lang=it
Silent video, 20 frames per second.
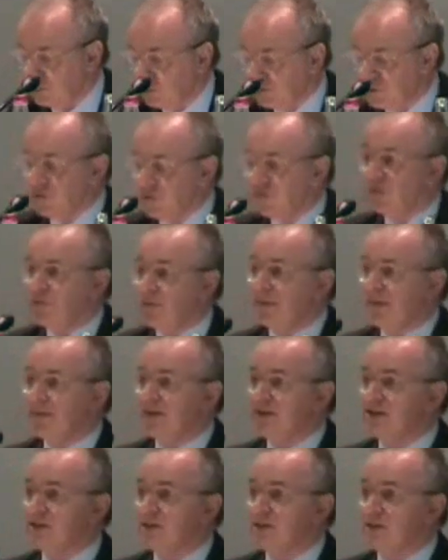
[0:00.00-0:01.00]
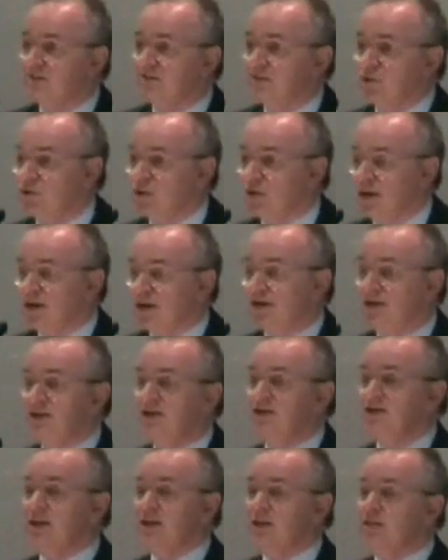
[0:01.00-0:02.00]
Tanto bisogna fare una premessa, bisogna
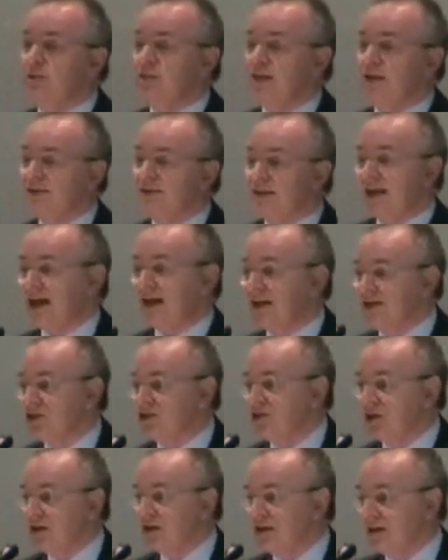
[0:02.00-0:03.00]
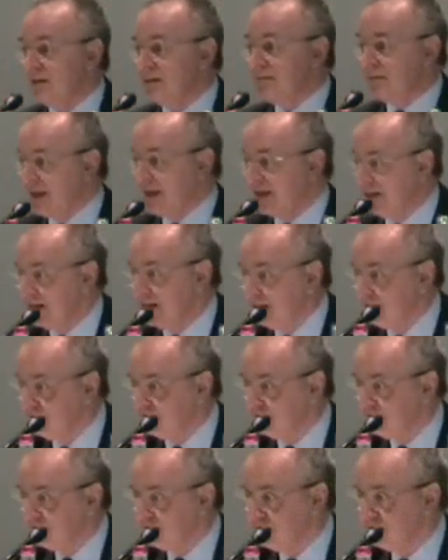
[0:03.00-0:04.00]
distinguere tra caccia e
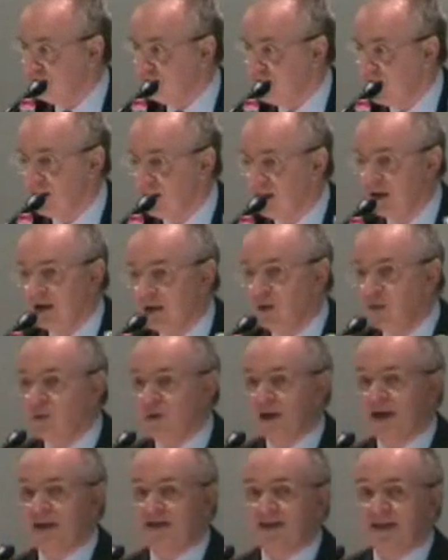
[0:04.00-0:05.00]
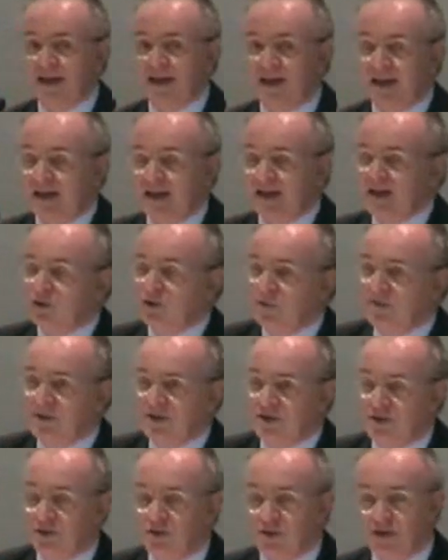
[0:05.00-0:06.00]
preda. Una delle
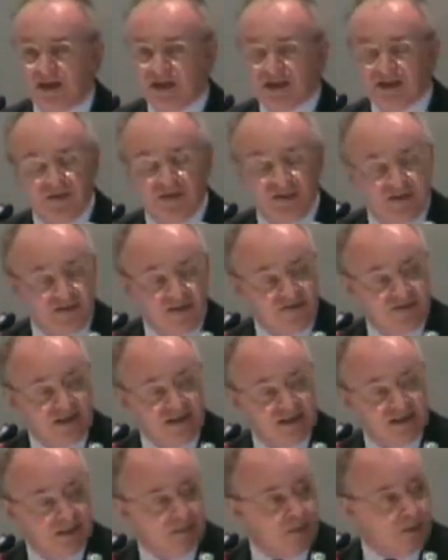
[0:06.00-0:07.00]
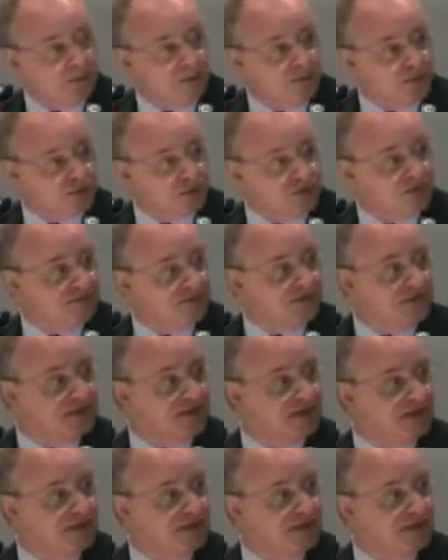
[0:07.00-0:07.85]
obiezioni che ci veniva fatta a proposito della